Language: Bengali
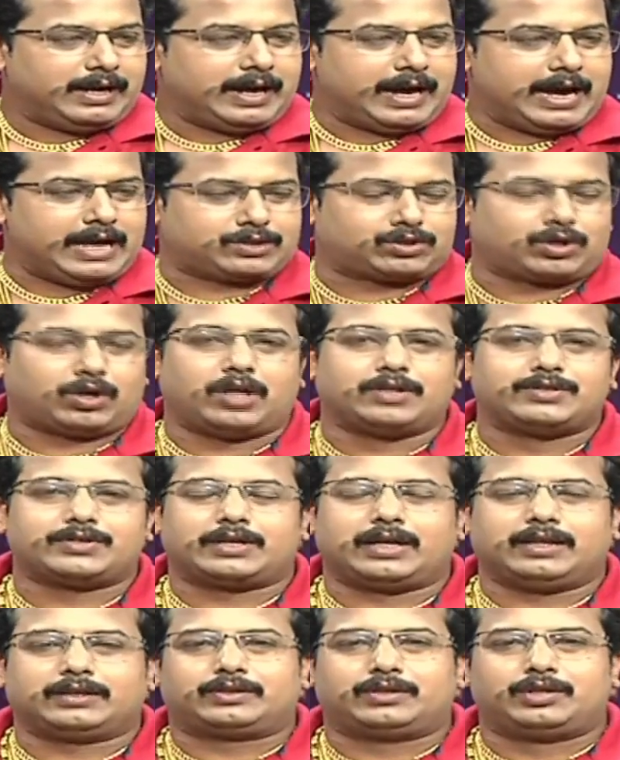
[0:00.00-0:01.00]

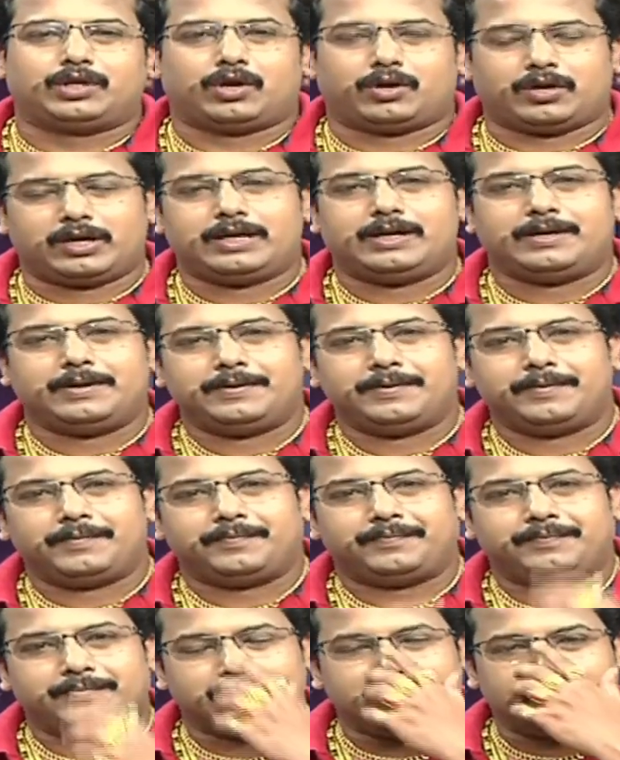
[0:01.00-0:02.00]
অ্যাস্ট্রোলজিক্যাল থিওরির
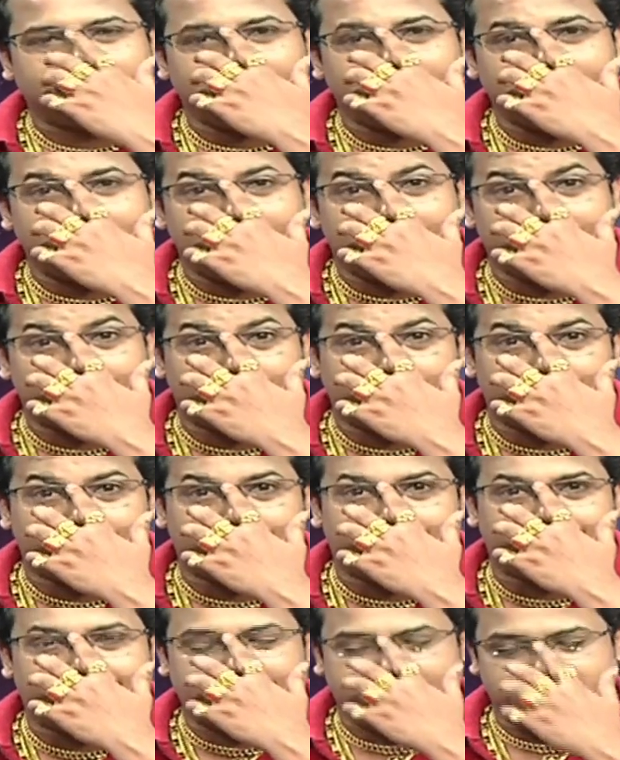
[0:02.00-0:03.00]

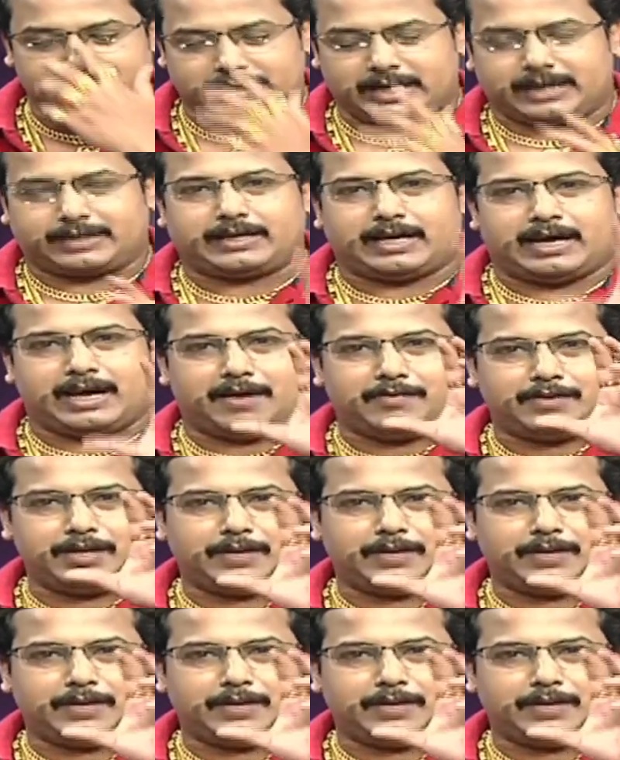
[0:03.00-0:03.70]
বেশ একটা আমি